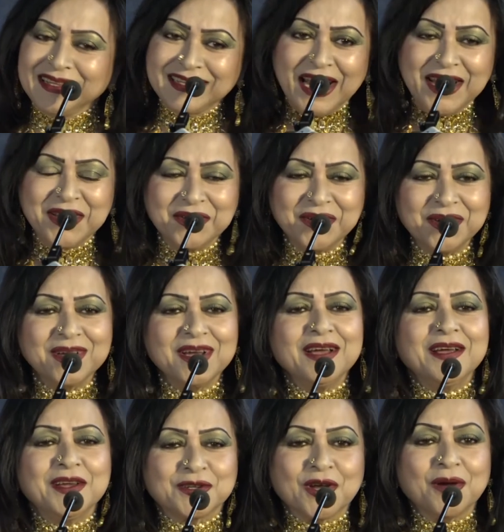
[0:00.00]
যাই হোক
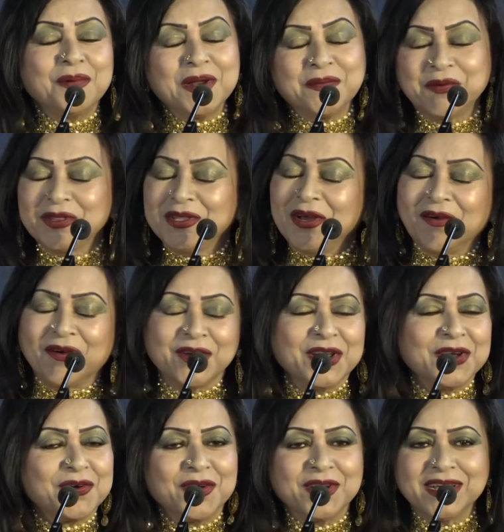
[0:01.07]
সবার প্রতি
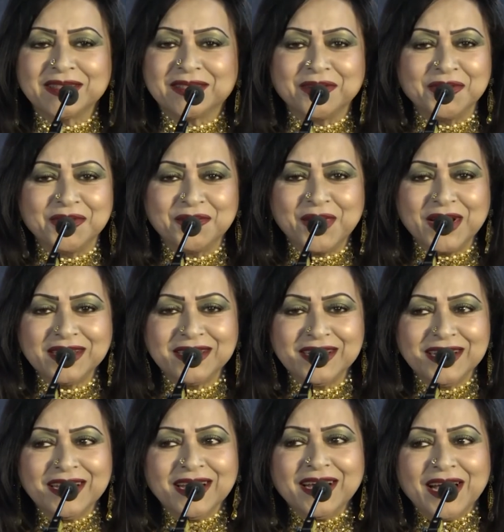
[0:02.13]
অনেক অনেক ধন্যবাদ
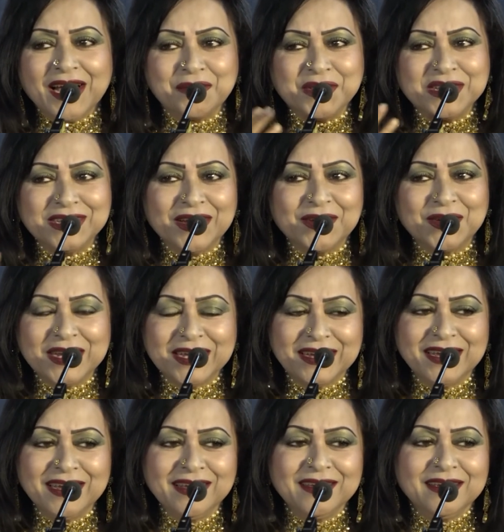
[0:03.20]
আমি যাওয়ার
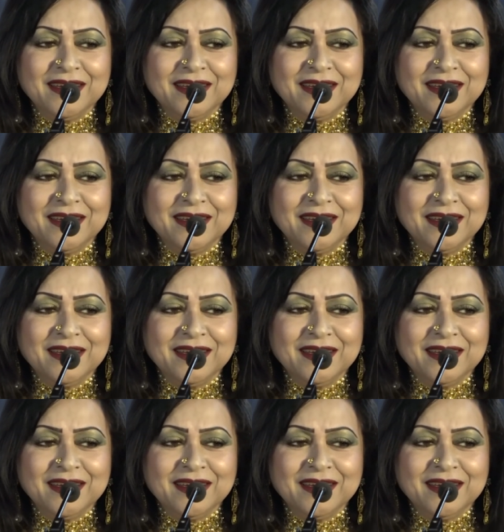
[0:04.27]
আগে